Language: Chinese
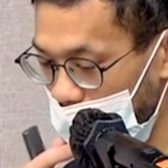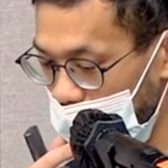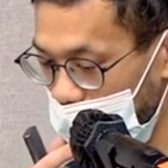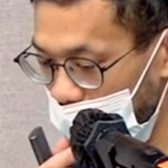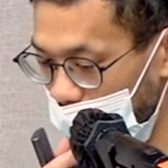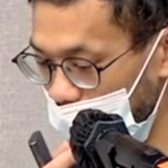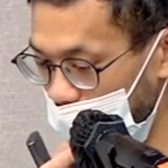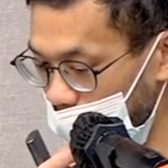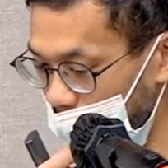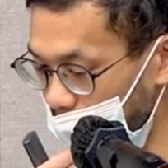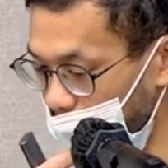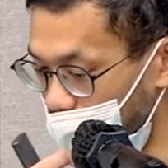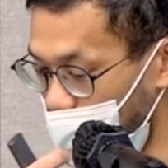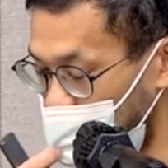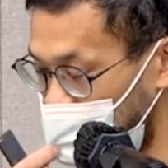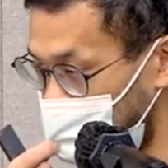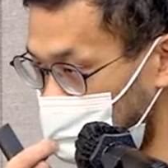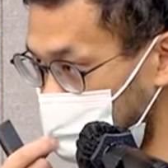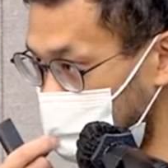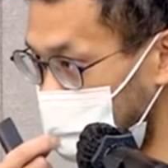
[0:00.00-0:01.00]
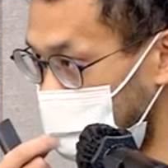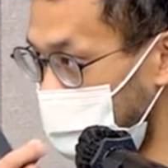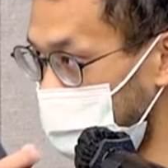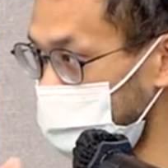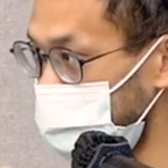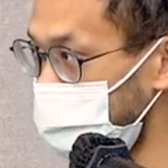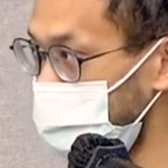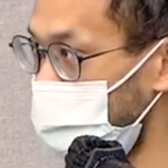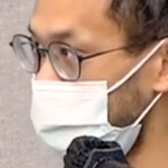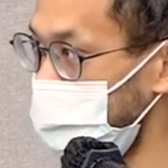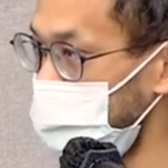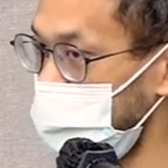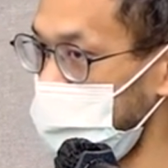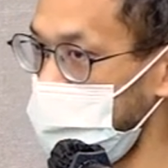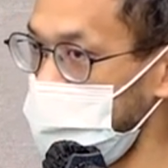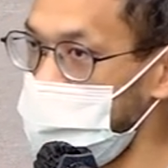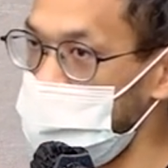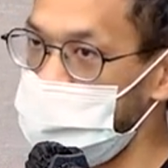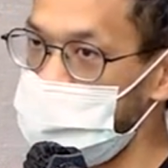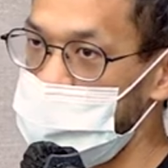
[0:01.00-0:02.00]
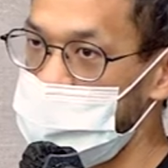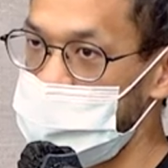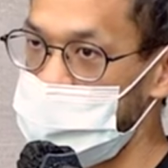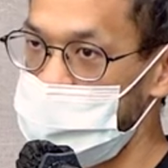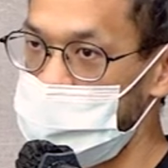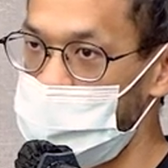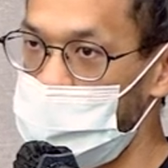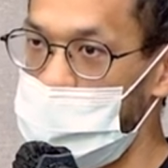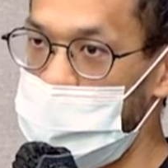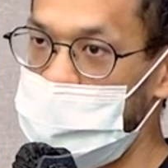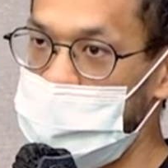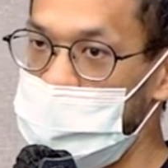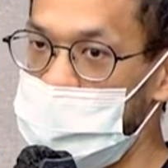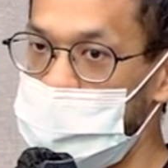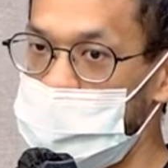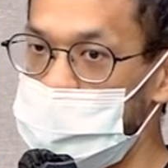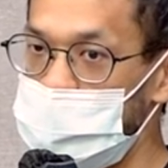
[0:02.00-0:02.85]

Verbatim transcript: 那因为我为了要做这个页面跟换页，